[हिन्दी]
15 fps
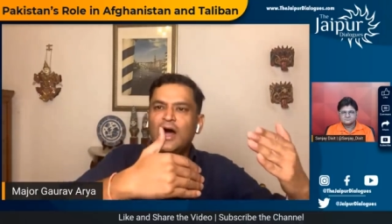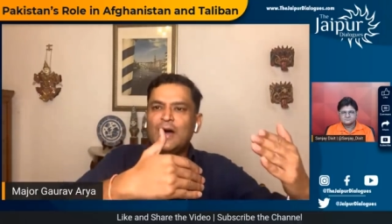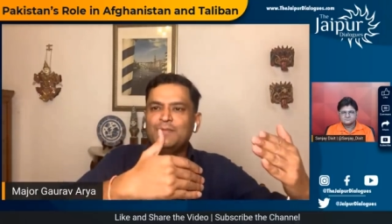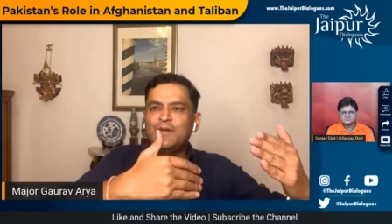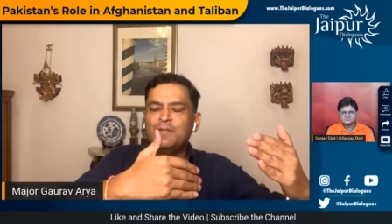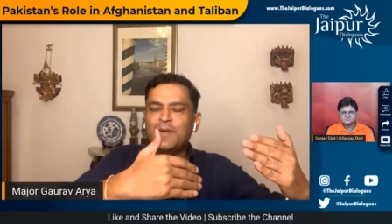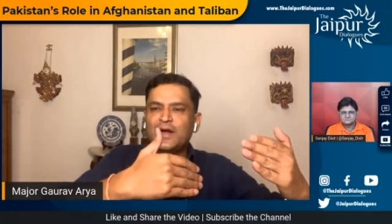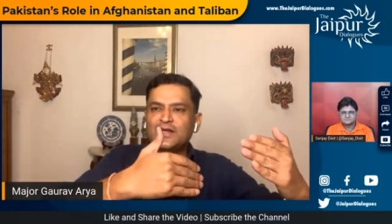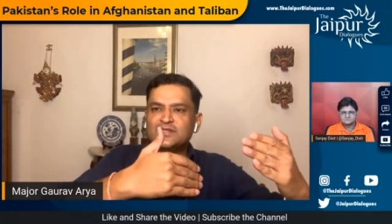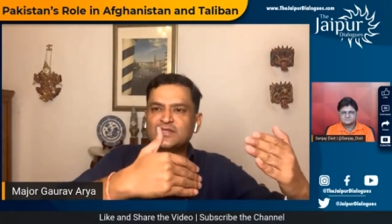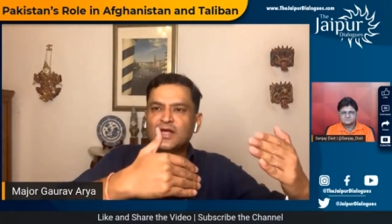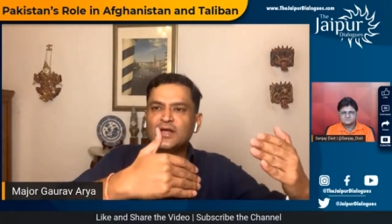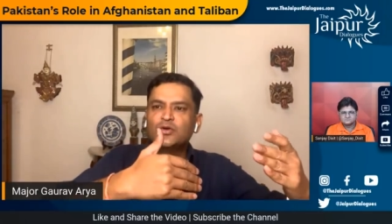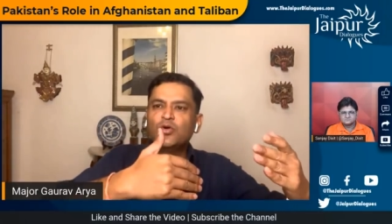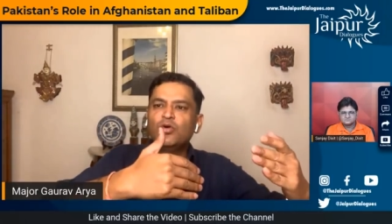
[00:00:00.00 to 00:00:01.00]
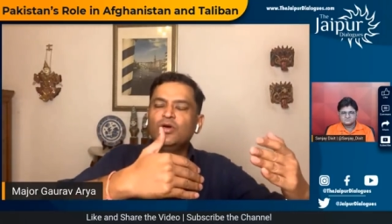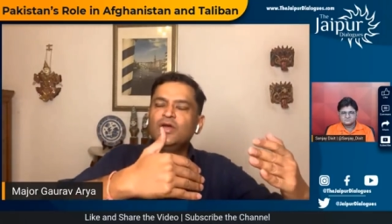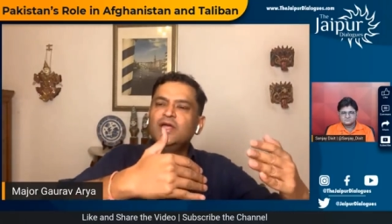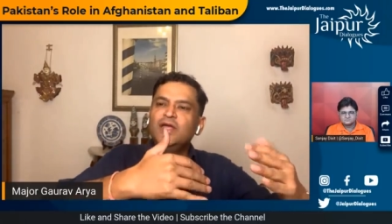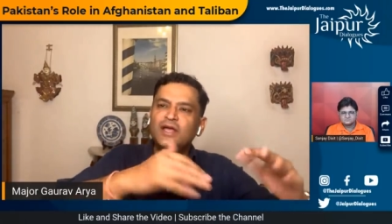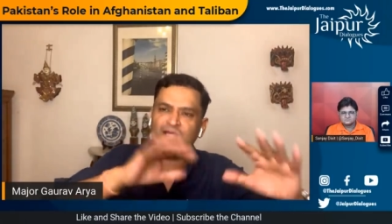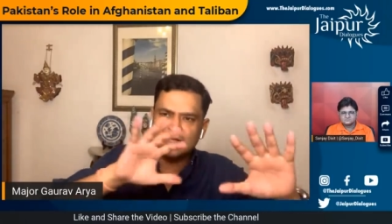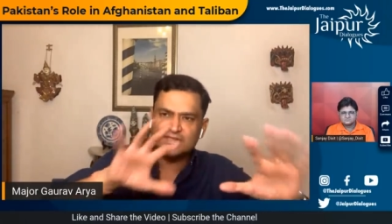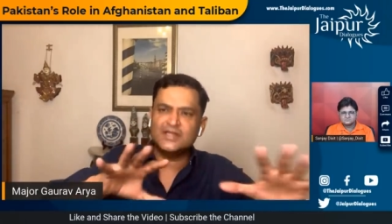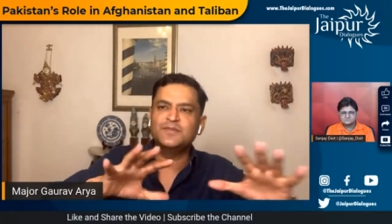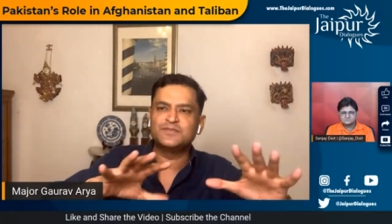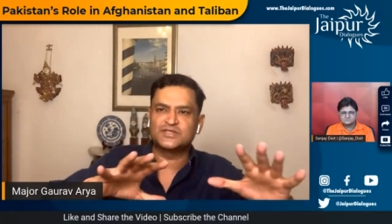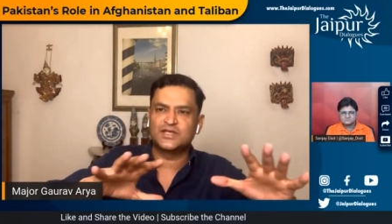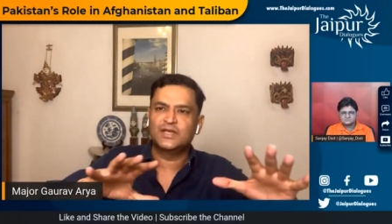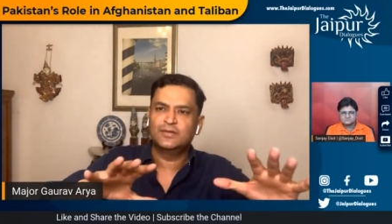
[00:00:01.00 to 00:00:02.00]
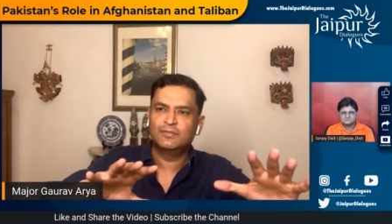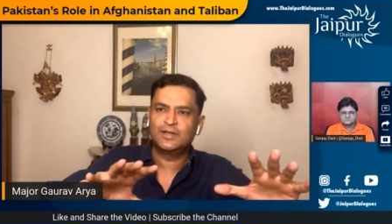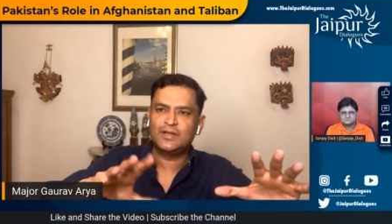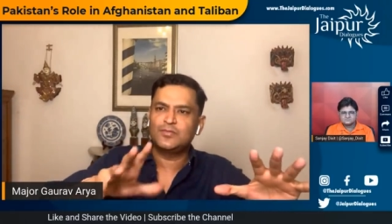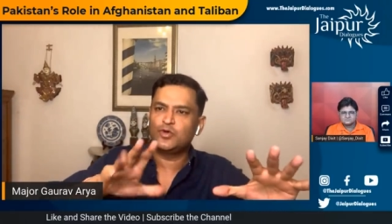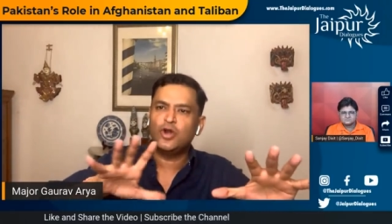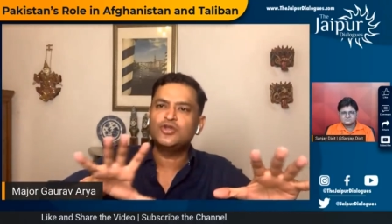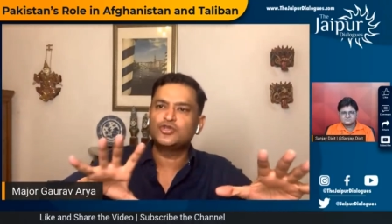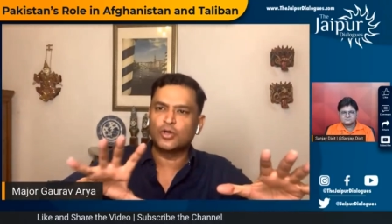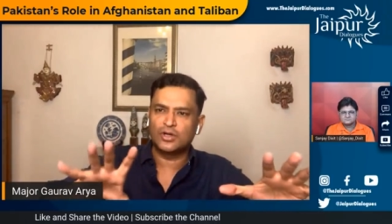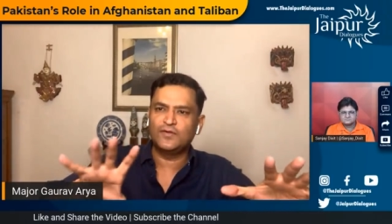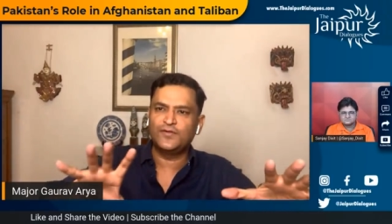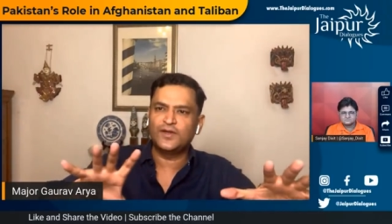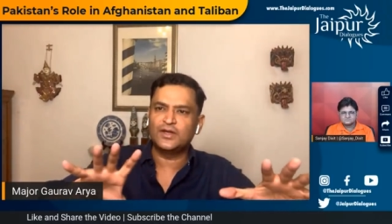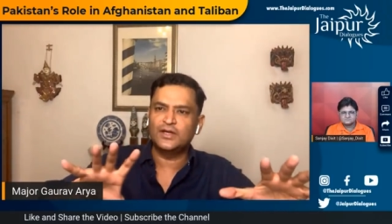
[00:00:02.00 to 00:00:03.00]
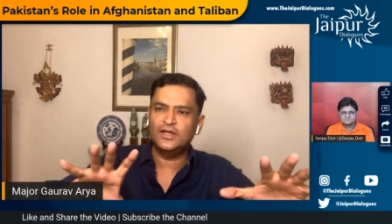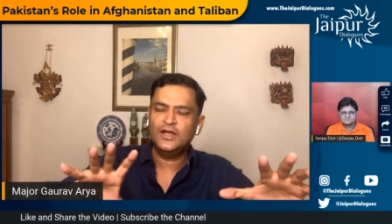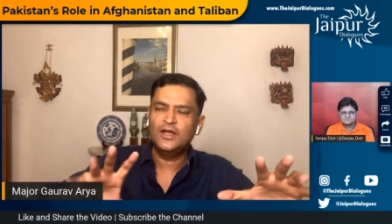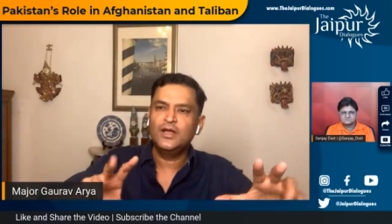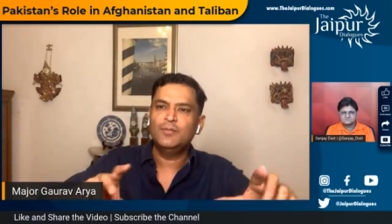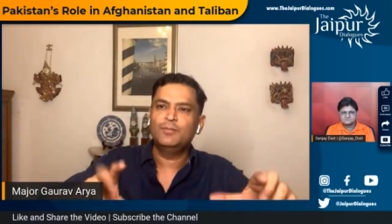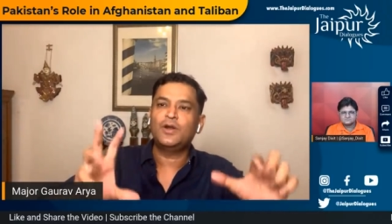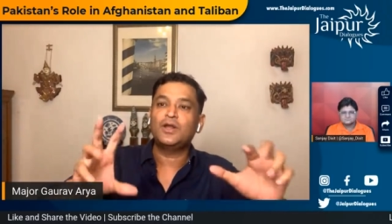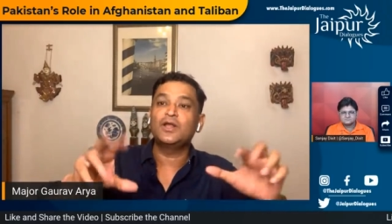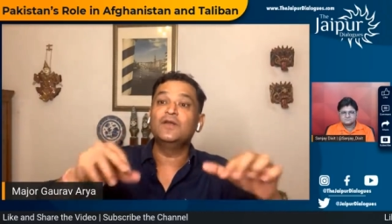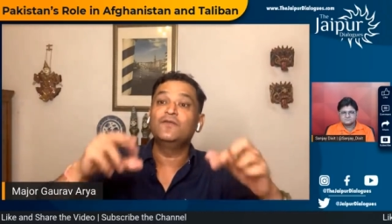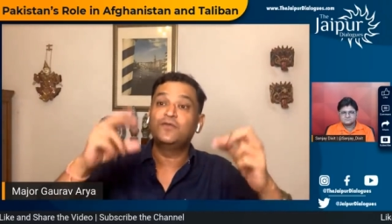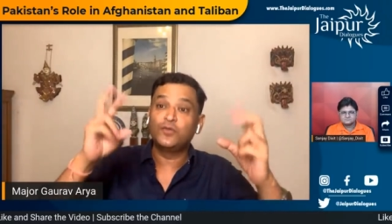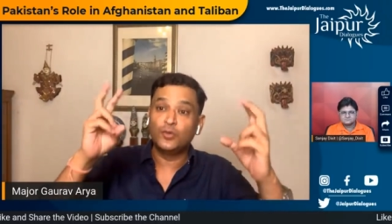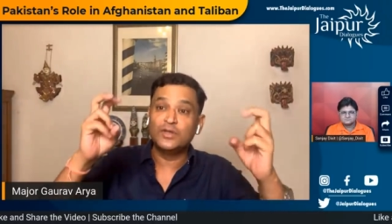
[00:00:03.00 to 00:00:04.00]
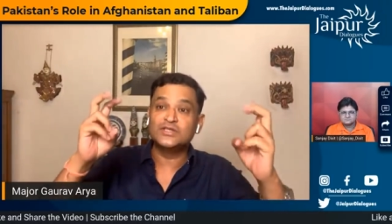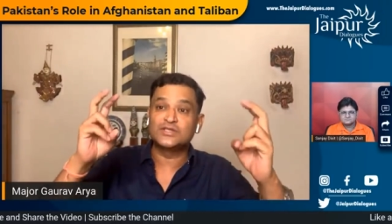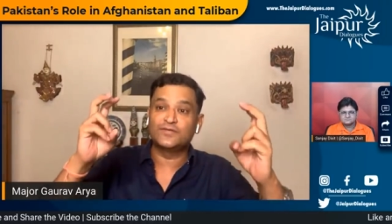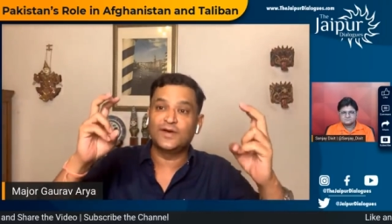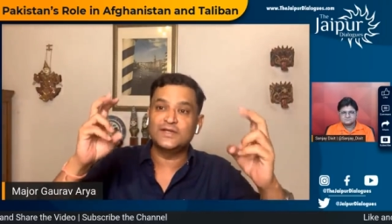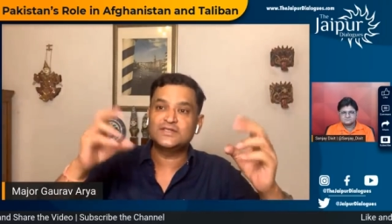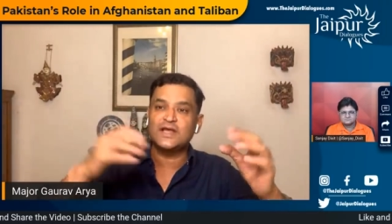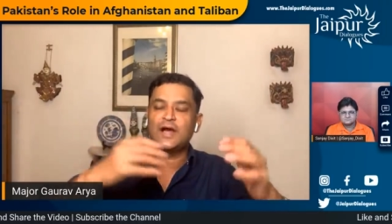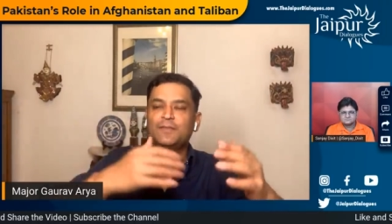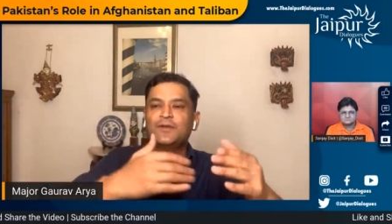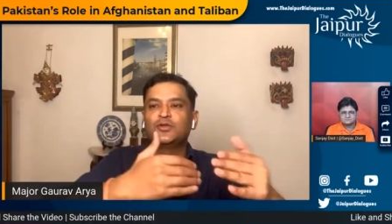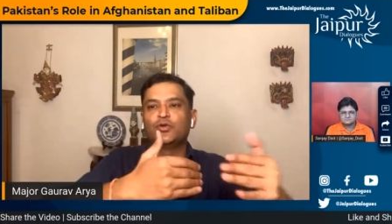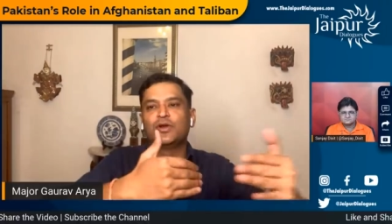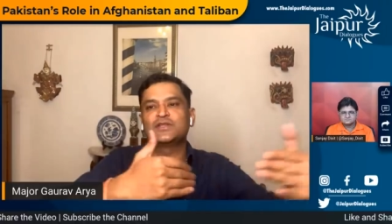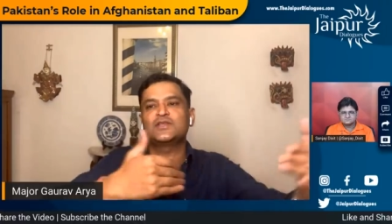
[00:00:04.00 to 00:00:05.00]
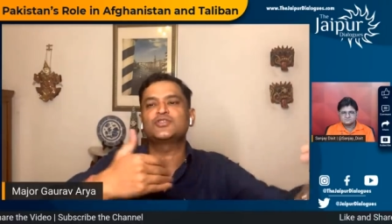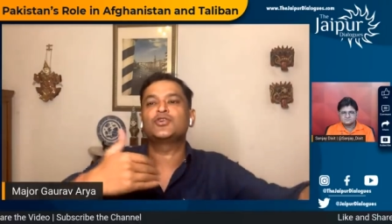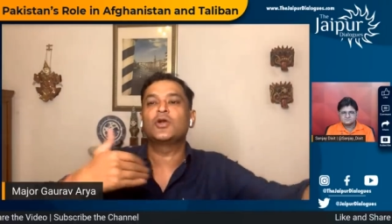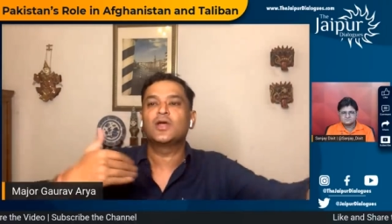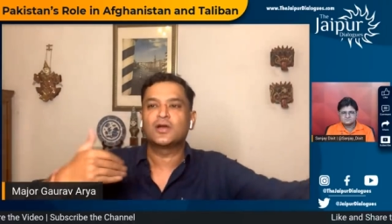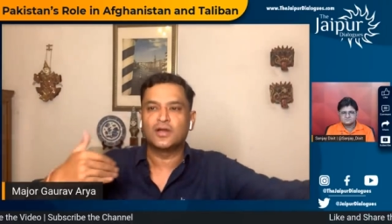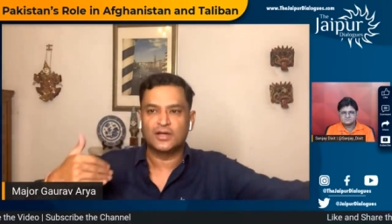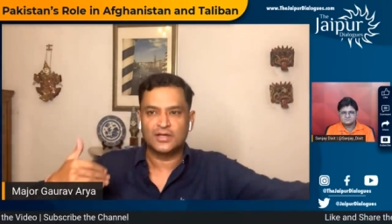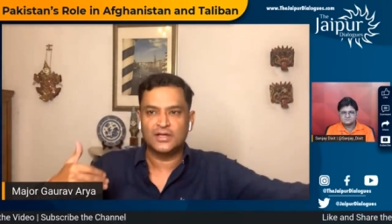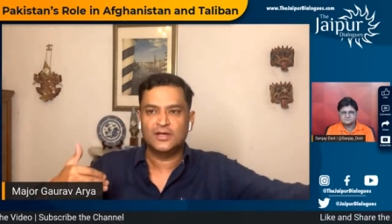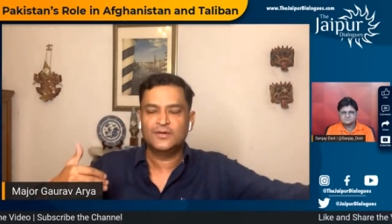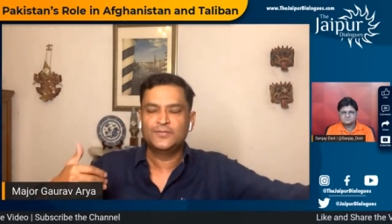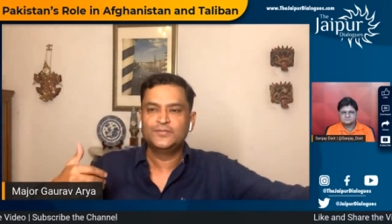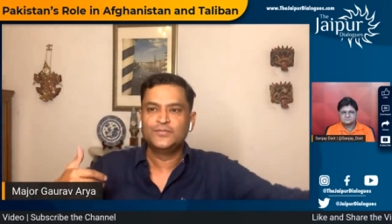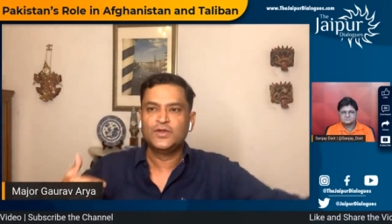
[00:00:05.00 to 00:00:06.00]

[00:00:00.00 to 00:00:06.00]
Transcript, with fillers: आपने पाकिस्तान को एक किस्म से मतलब नॉट जोग्राफिकली बट इन्फ्लुएंस वाइज आपने थोड़ा सा चौड़ा कर दिया